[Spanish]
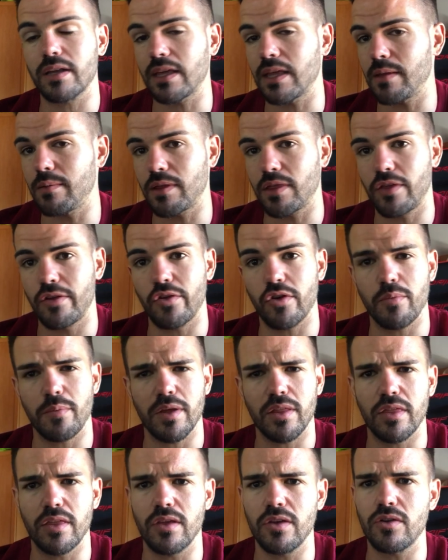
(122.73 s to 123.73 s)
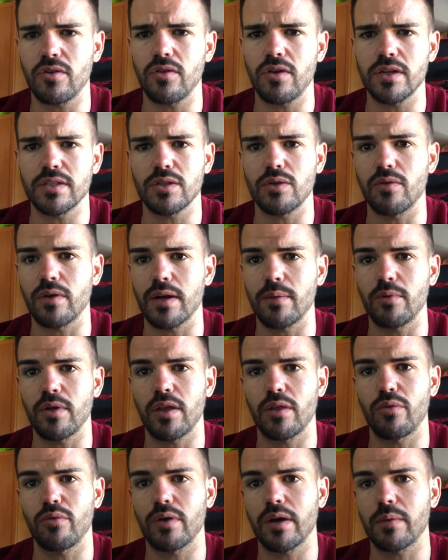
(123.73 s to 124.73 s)
que lleve 0,5 hasta un gramo
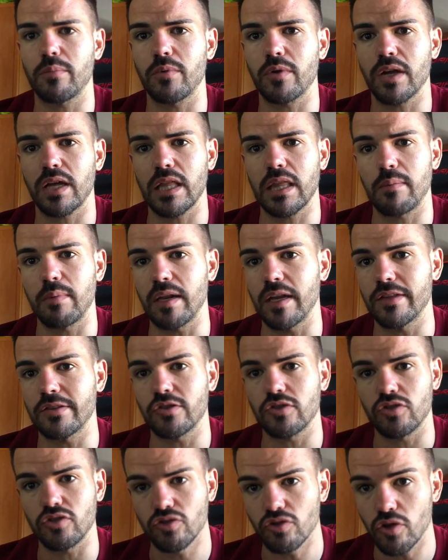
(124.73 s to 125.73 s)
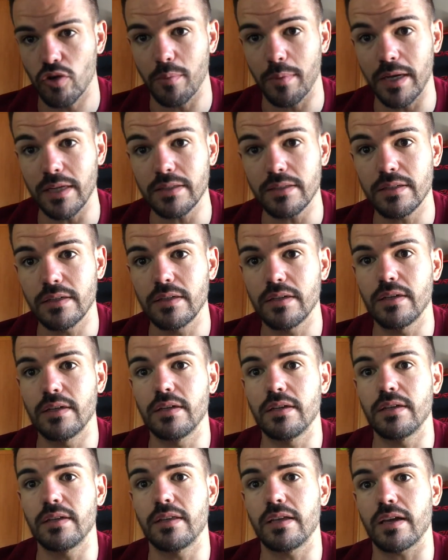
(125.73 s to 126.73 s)
de azúcar porque cada 100 mililitros, no más,
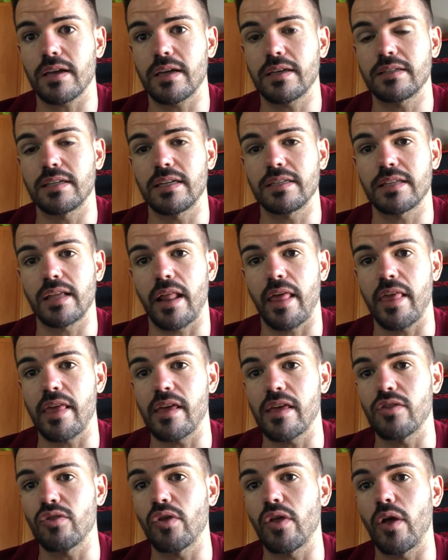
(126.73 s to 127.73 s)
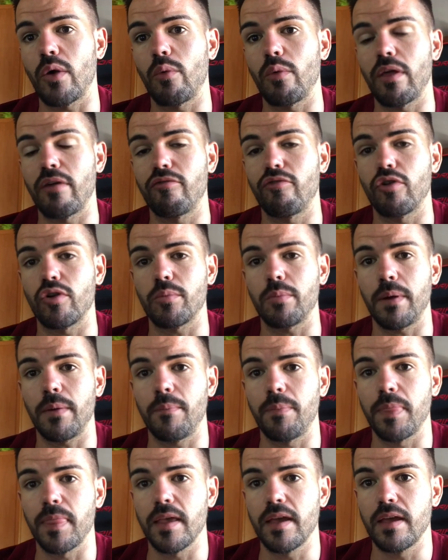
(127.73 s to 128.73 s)
ya que ahí se le estaría añadiendo de alguna forma.
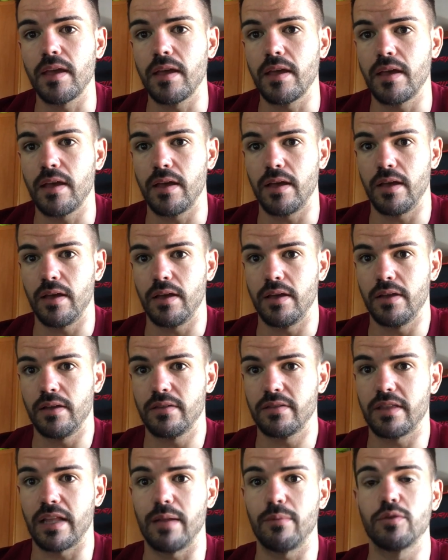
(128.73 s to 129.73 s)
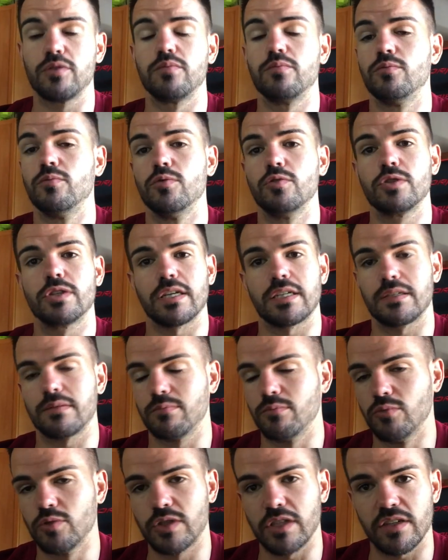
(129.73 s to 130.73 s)
Tenemos
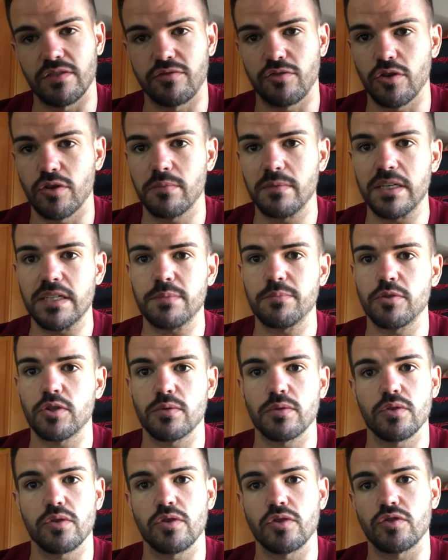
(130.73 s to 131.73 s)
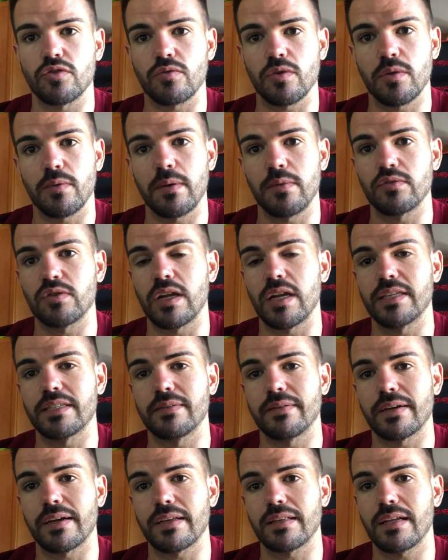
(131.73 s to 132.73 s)
muchas, muchas formas, pero sobre todo eso, cuando veamos una
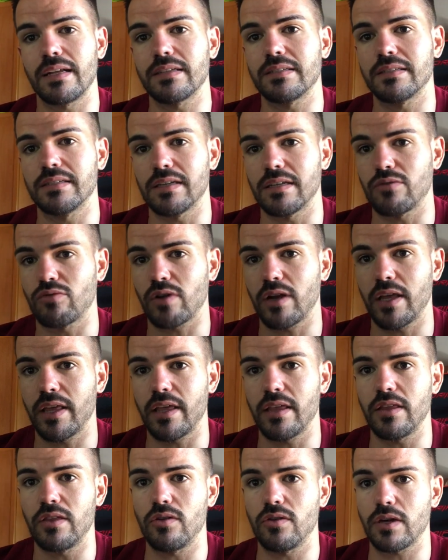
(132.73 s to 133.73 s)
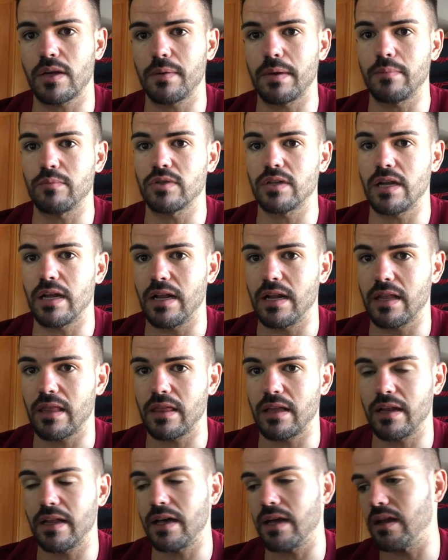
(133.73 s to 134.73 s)
leche vegetal sin azúcar añadido, que veamos el
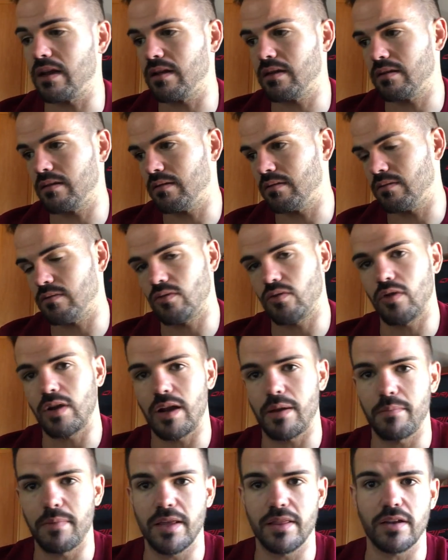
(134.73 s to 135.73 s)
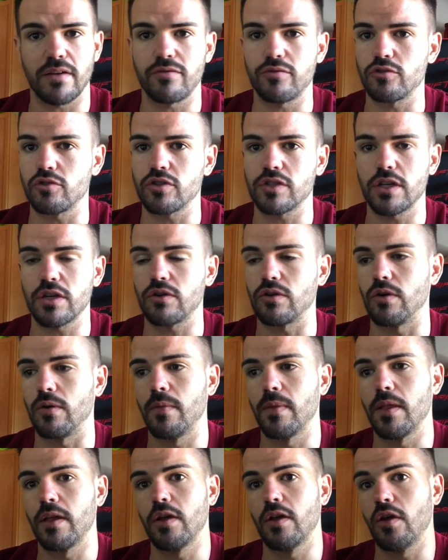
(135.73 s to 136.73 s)
cereal, la almendra, el fruto seco
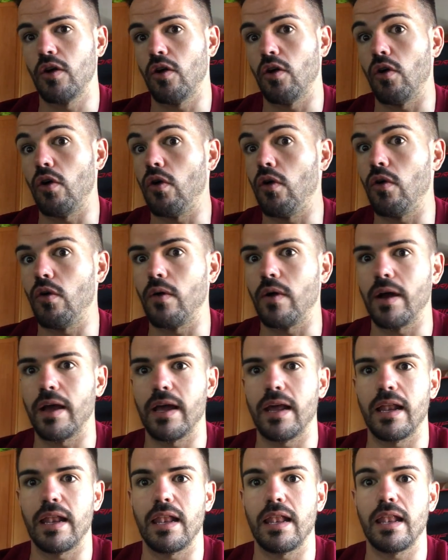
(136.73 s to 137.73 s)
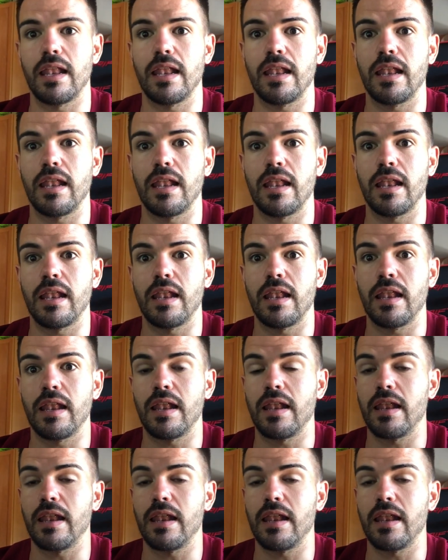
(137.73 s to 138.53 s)
o el,